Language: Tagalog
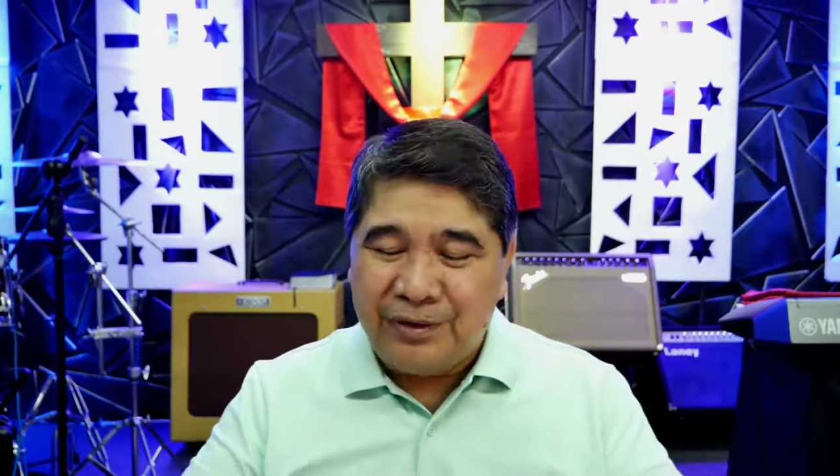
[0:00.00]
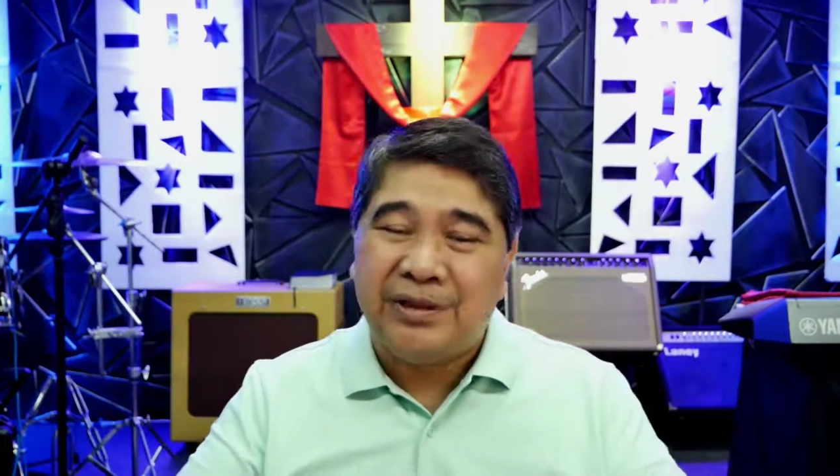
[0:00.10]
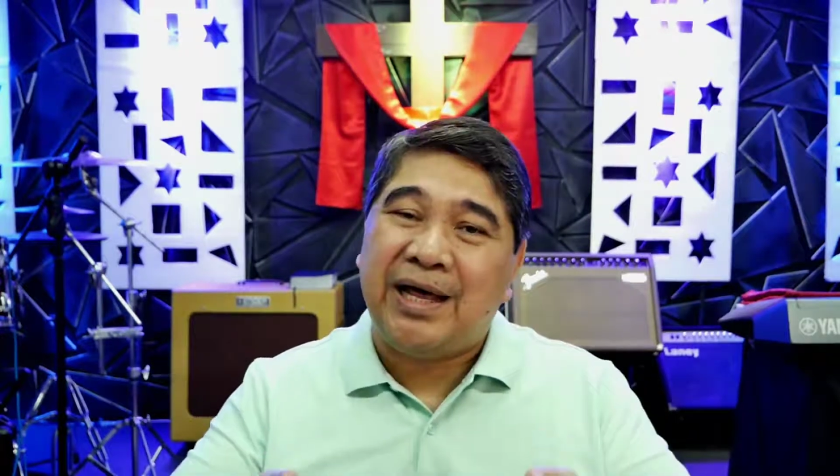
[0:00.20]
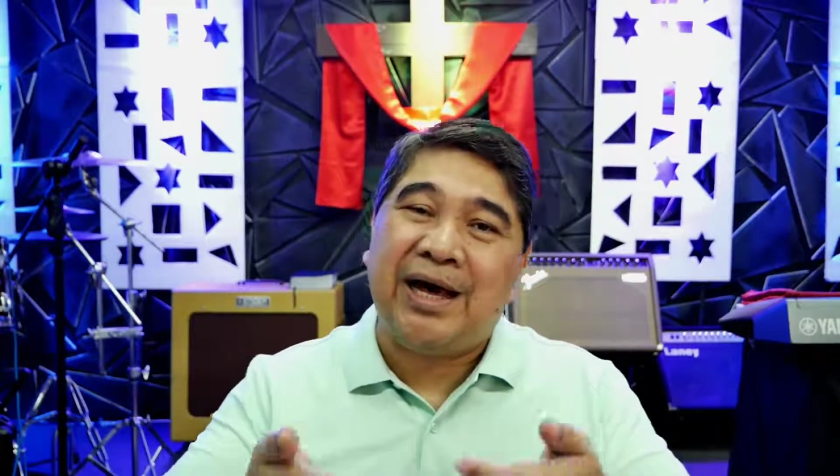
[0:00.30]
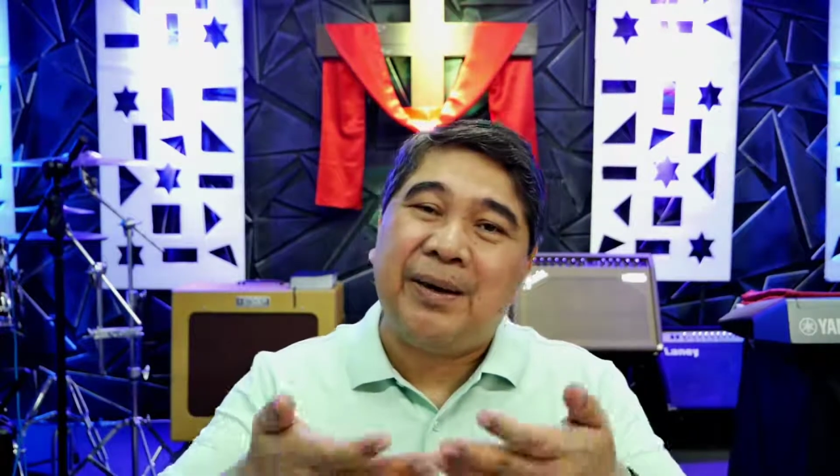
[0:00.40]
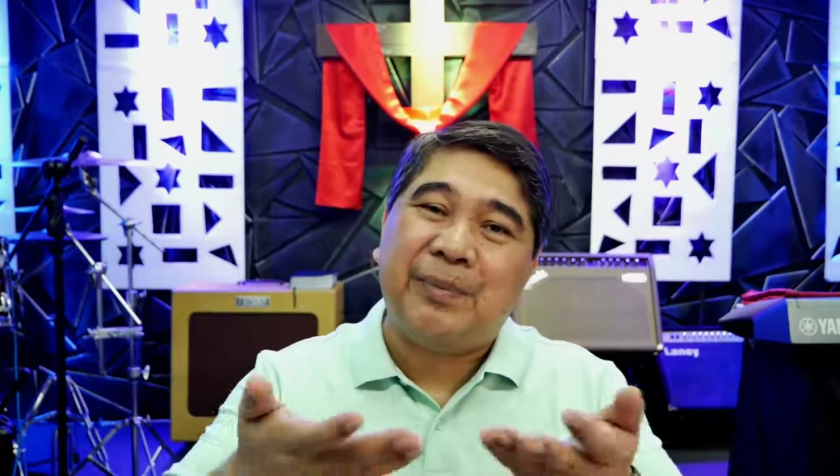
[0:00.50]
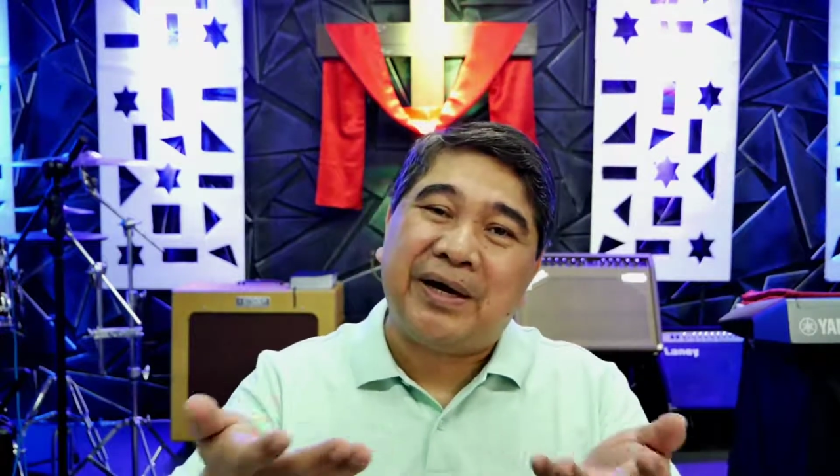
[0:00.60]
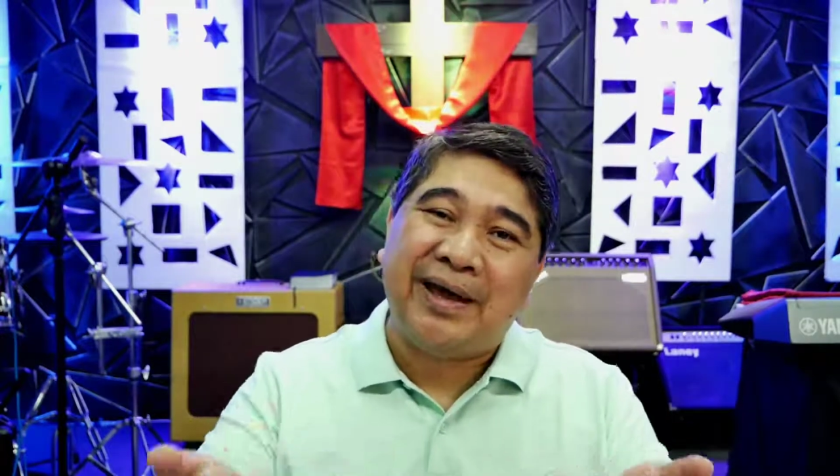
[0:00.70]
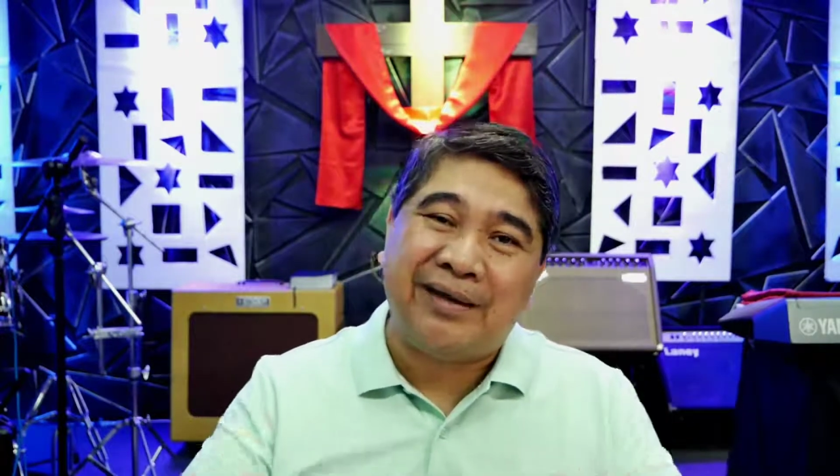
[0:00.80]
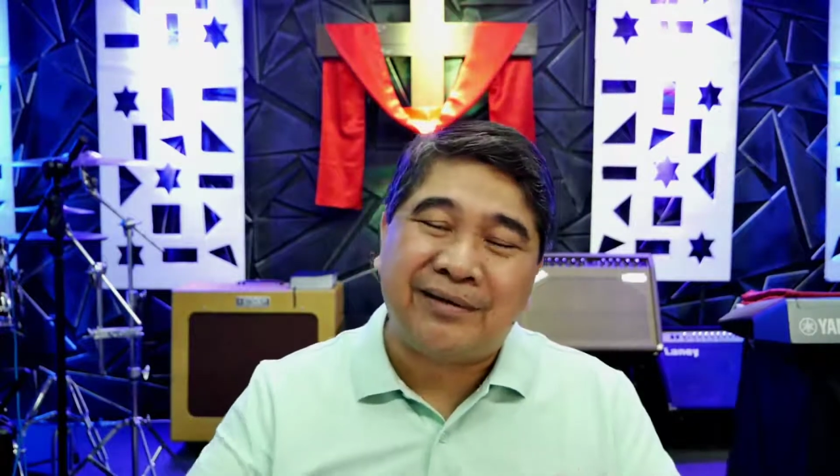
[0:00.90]
na
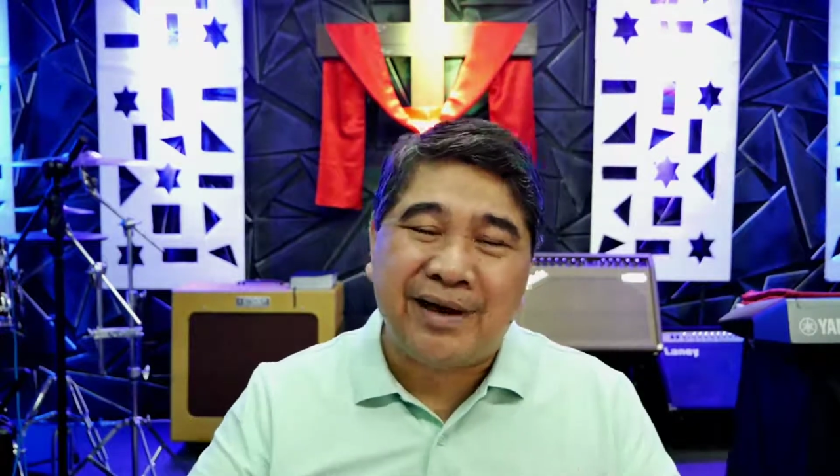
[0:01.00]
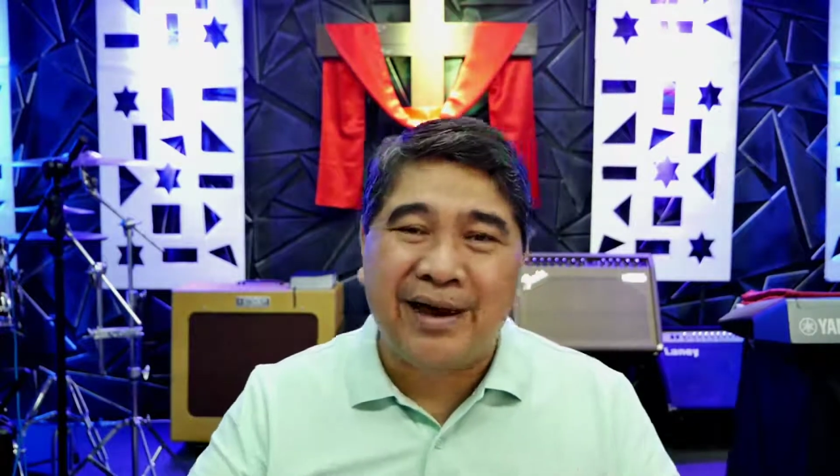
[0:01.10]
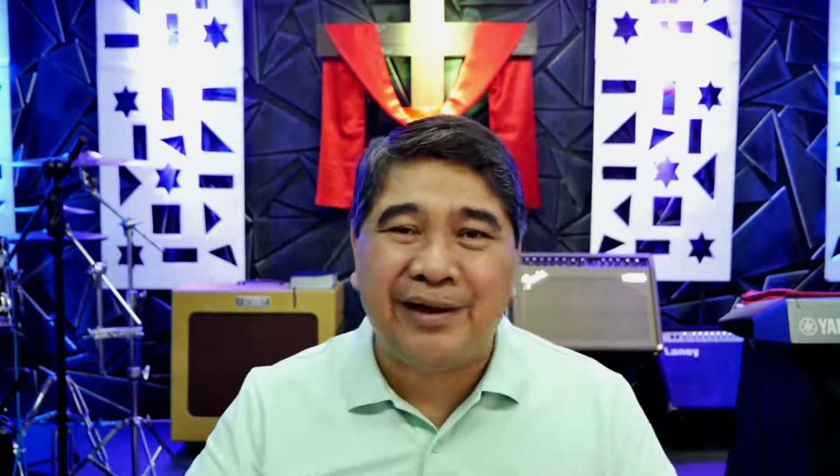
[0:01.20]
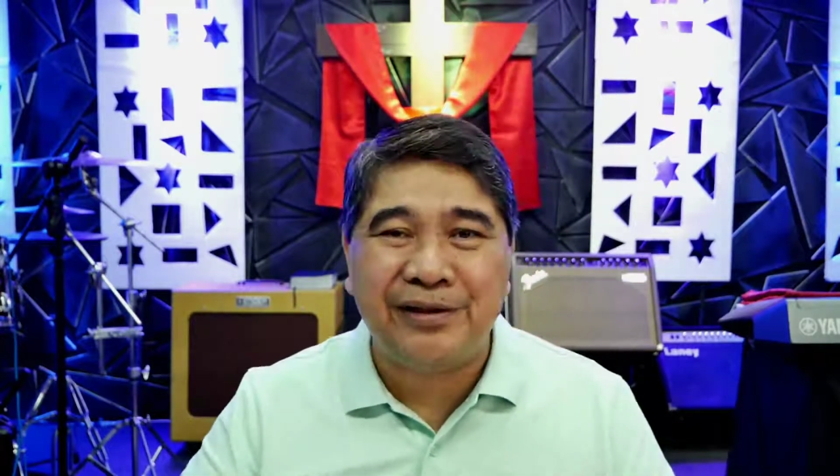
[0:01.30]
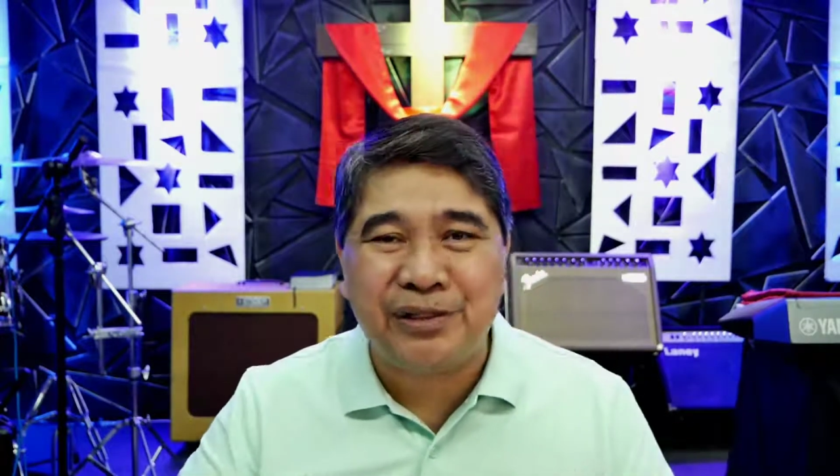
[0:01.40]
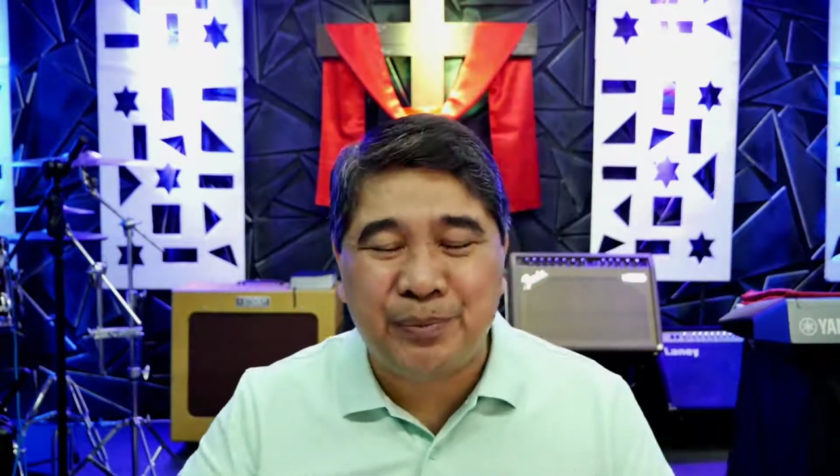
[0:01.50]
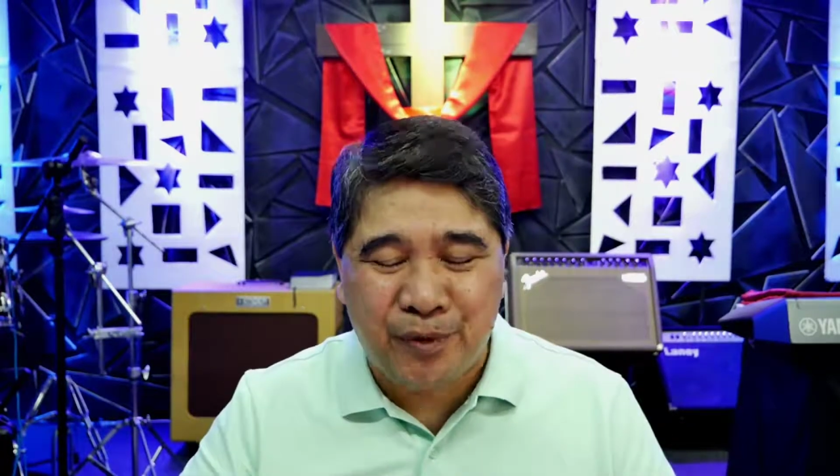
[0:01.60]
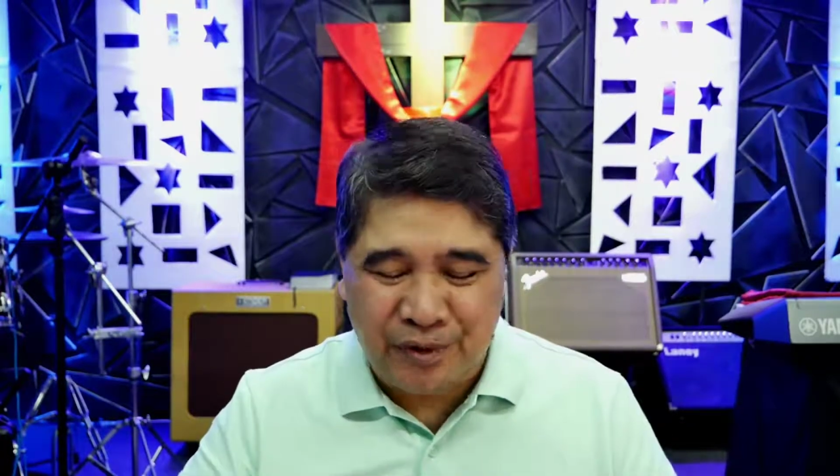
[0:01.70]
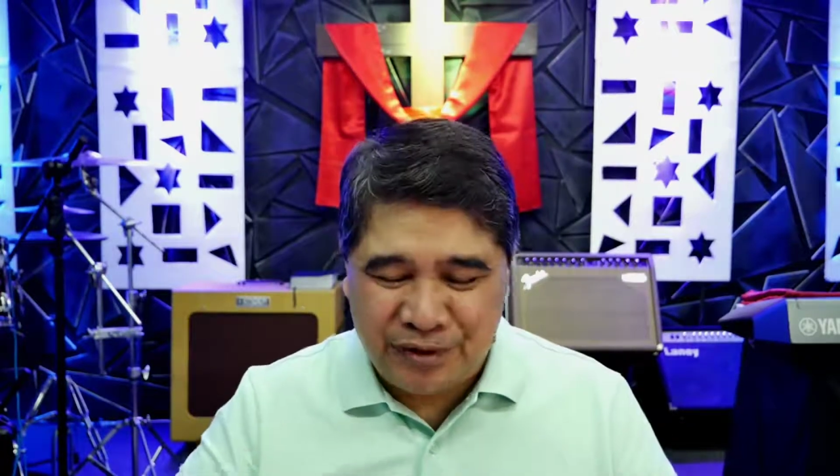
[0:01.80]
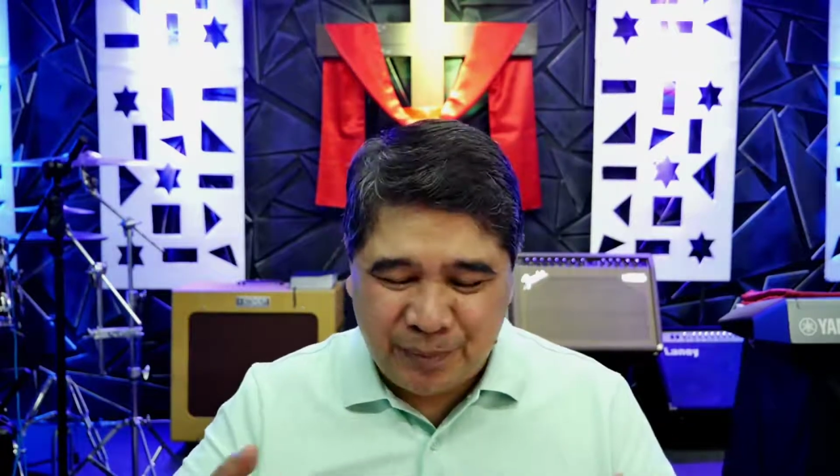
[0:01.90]
pag encourage
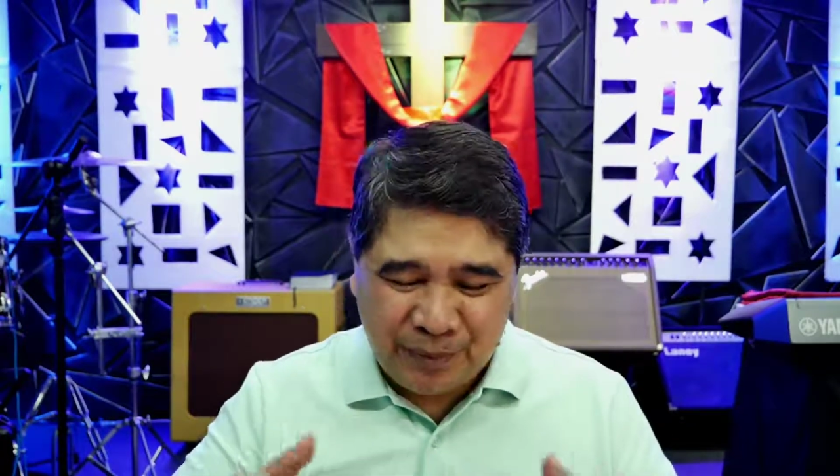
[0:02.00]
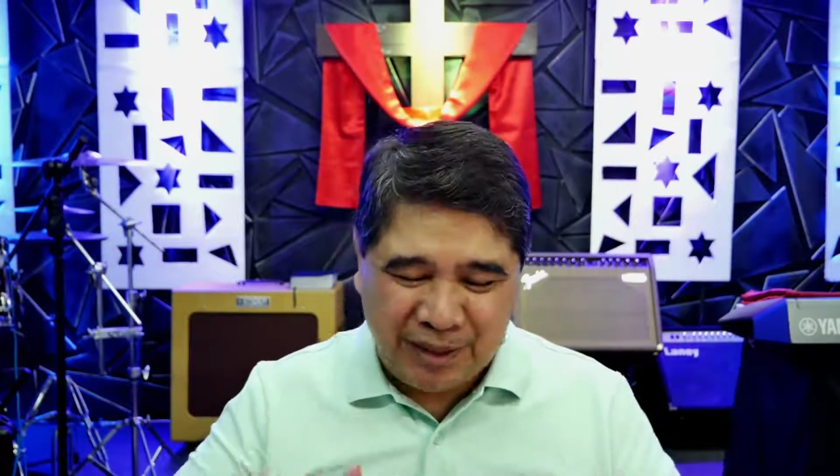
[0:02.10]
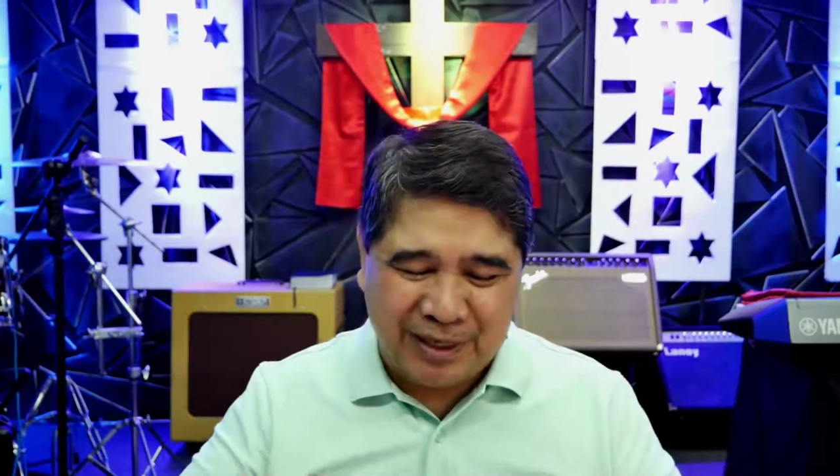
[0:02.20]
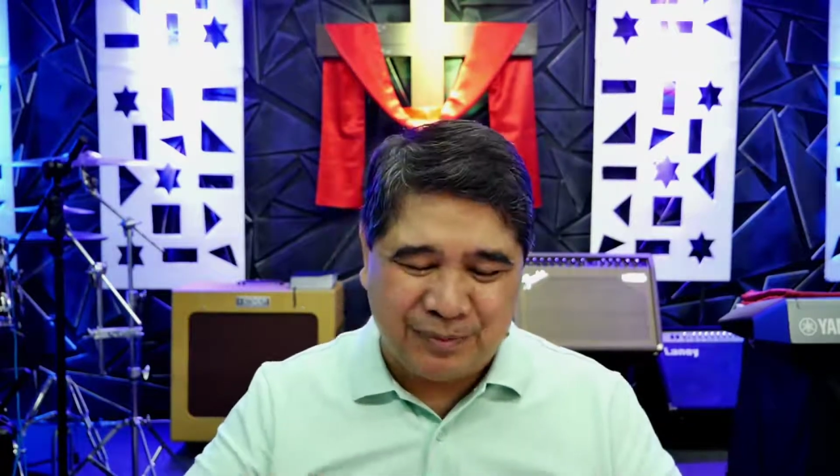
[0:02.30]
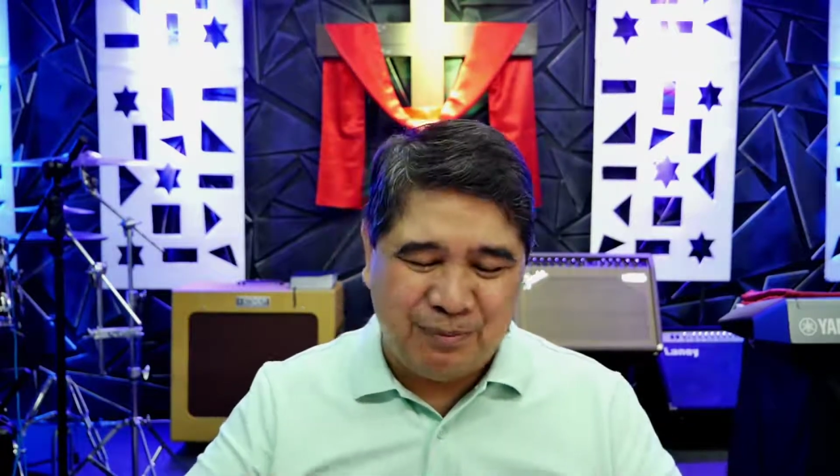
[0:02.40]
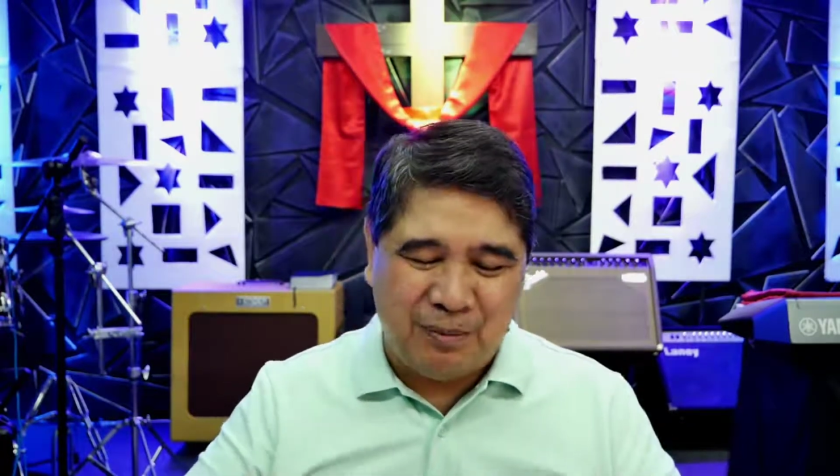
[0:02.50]
po sapagkat